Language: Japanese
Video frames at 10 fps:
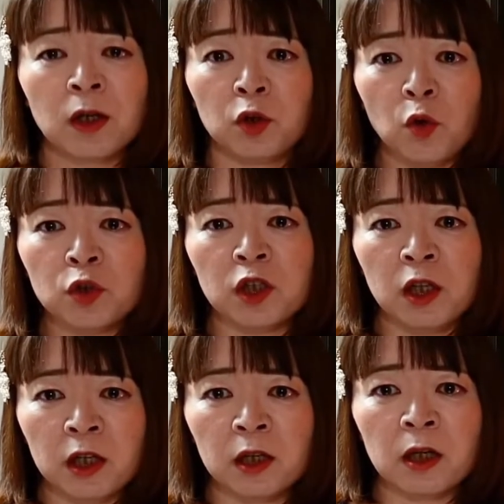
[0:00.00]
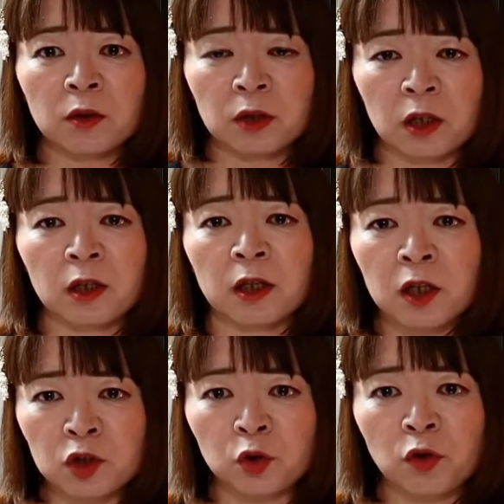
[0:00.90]
量子力学的な
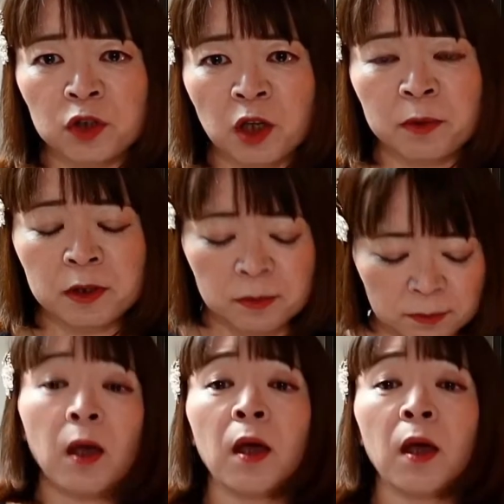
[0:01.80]
現象でございます。